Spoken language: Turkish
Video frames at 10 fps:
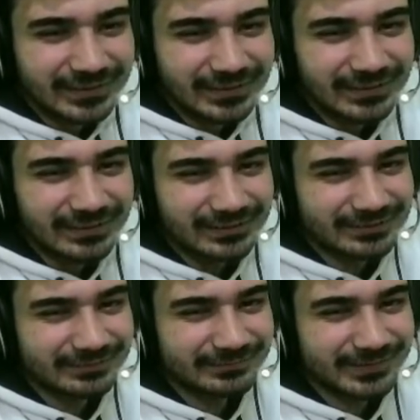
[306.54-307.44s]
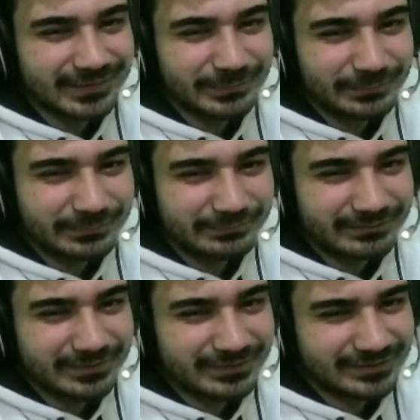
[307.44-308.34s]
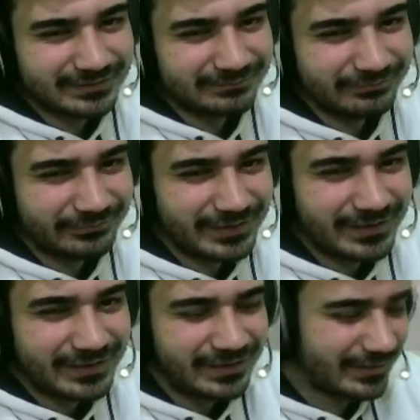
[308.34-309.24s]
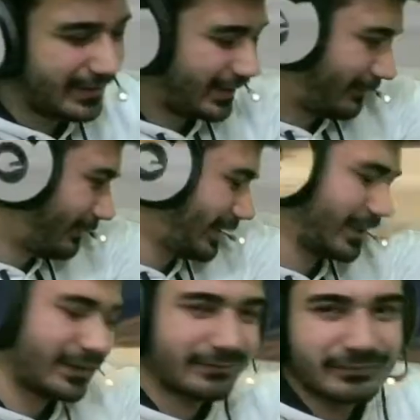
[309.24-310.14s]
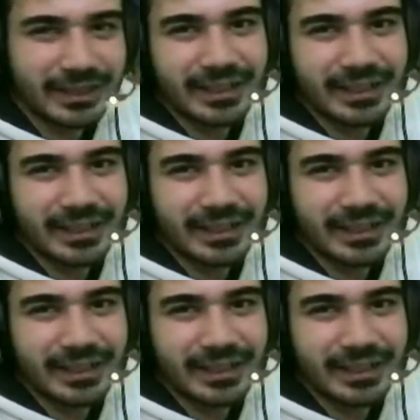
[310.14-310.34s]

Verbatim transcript: Allah'ım ya, ya. Bir challenge yapacaktım ya.